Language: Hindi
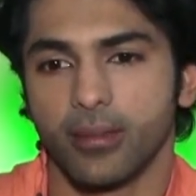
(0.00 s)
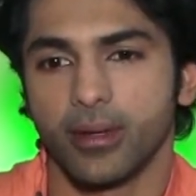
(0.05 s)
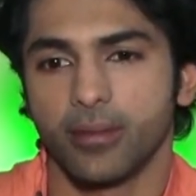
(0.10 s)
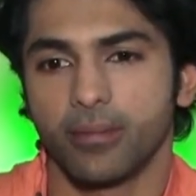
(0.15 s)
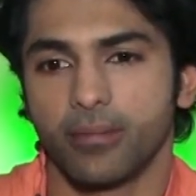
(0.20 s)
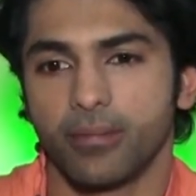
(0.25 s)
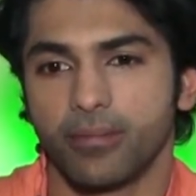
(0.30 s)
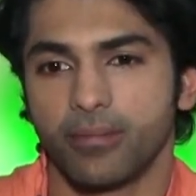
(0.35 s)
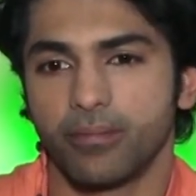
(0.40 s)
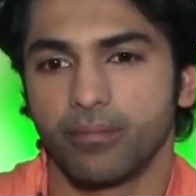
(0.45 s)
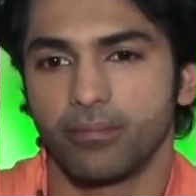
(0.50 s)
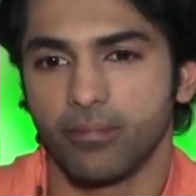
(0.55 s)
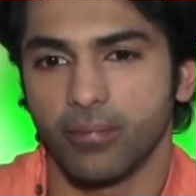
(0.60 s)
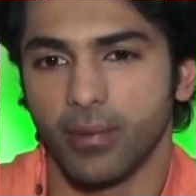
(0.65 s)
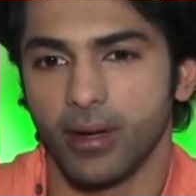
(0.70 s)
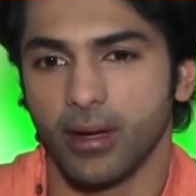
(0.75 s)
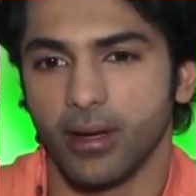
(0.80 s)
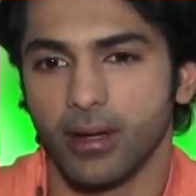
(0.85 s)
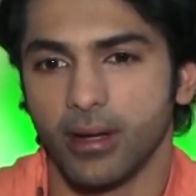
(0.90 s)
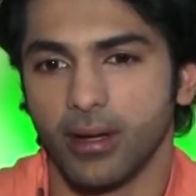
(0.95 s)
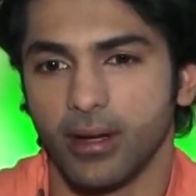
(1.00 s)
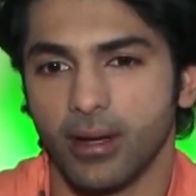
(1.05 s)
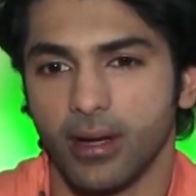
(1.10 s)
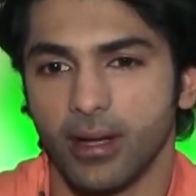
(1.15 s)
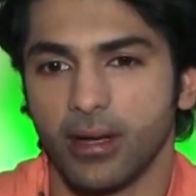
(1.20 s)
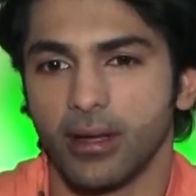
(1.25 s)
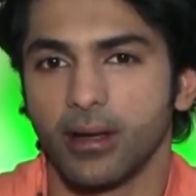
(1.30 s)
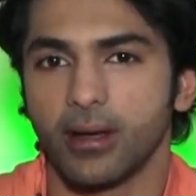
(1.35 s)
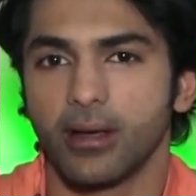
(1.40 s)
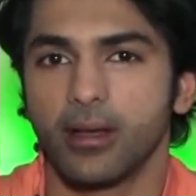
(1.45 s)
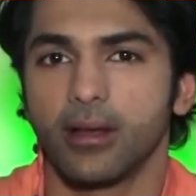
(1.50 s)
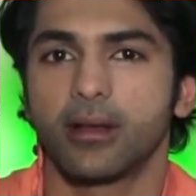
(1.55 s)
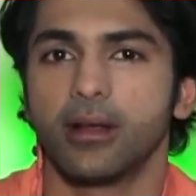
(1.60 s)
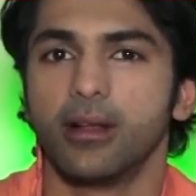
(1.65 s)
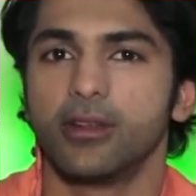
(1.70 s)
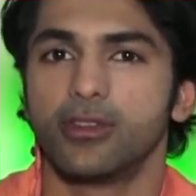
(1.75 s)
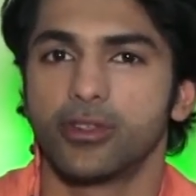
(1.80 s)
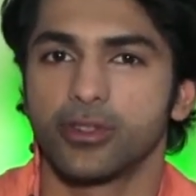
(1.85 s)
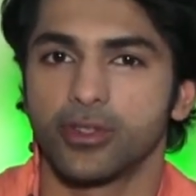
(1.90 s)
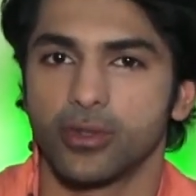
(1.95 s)
में अलग अलग
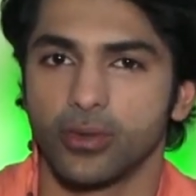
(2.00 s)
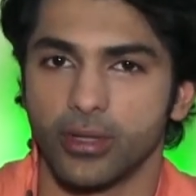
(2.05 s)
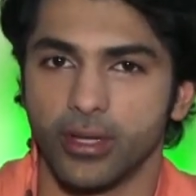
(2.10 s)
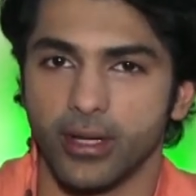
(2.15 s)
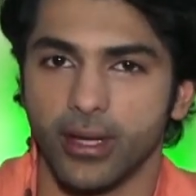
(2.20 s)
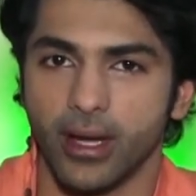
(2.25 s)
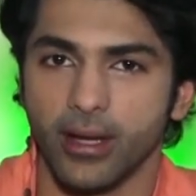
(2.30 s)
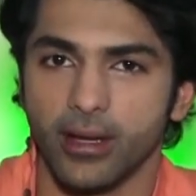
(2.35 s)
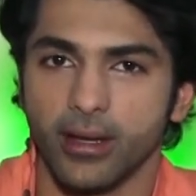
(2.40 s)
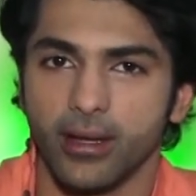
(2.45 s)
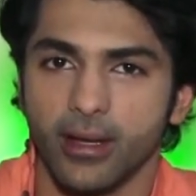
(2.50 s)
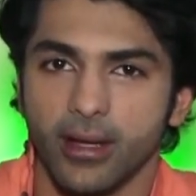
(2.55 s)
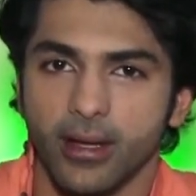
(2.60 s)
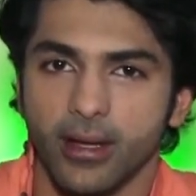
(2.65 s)
कल्चर्स को दिखाएं